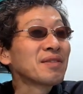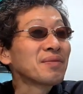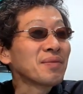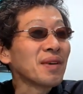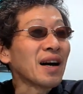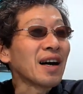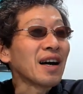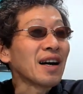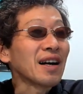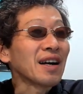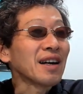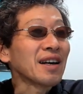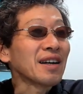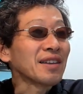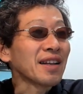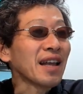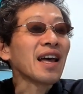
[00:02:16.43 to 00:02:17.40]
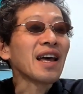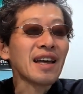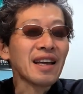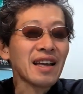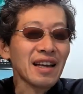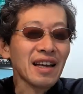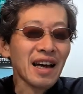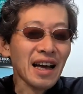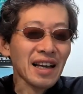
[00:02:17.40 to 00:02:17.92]
まあね、
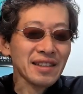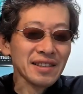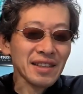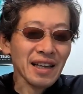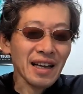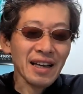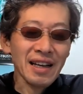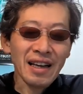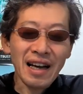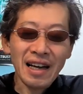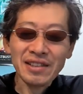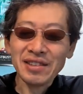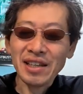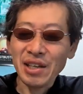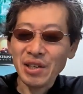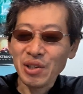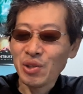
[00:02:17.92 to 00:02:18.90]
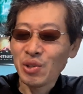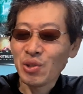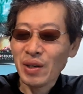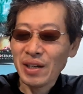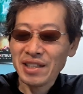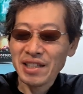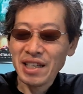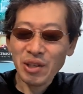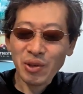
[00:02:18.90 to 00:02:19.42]
朝、朝夕は
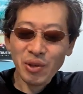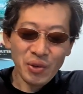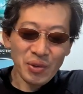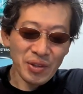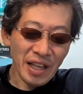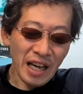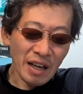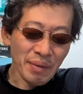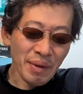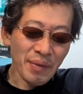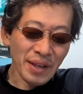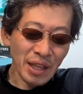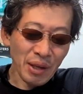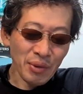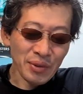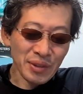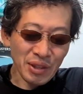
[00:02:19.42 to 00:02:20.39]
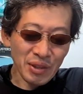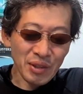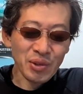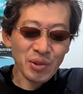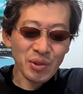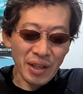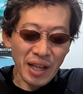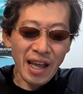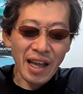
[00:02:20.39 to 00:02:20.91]
冷え込んで雨まで降ってくる
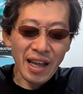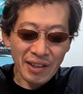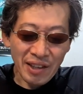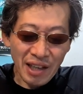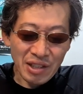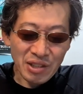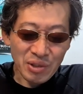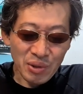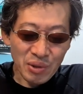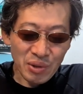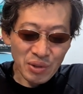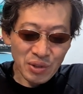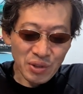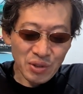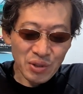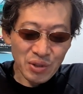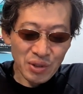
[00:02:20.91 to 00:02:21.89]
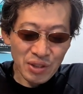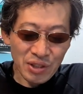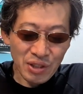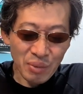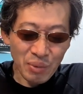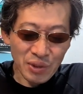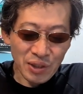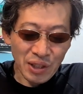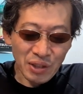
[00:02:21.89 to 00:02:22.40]
とね、体調崩す人
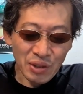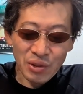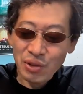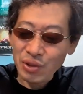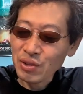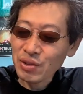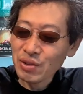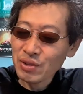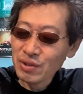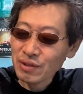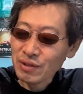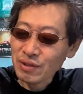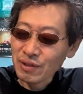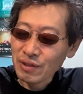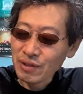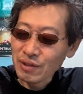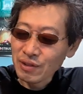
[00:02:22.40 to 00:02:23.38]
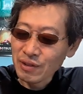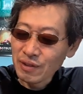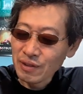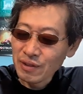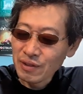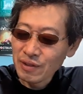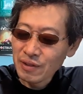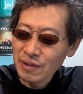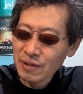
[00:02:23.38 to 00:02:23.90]
も出てくる。うん。
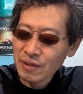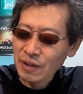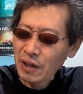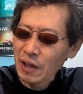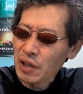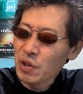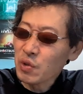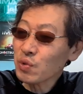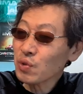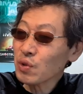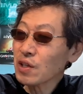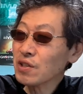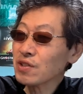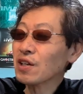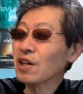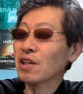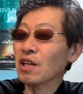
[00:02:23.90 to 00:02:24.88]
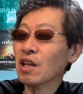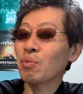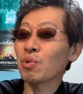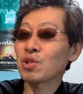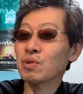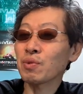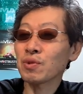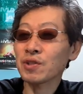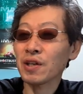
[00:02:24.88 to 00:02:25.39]
なんかインフルエンザがね、ぼ
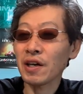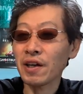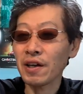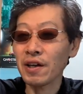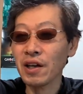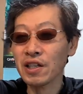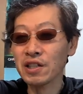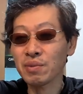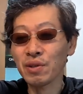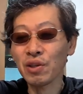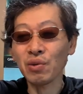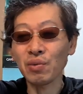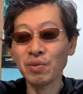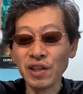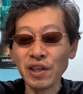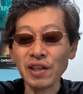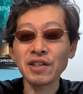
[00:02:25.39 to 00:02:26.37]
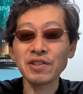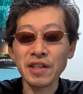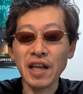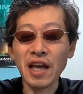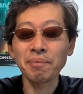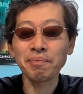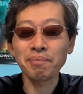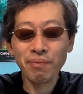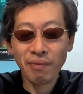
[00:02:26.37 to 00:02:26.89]
ちぼち流行り始めてるみたいです
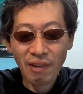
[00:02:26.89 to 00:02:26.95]
ね。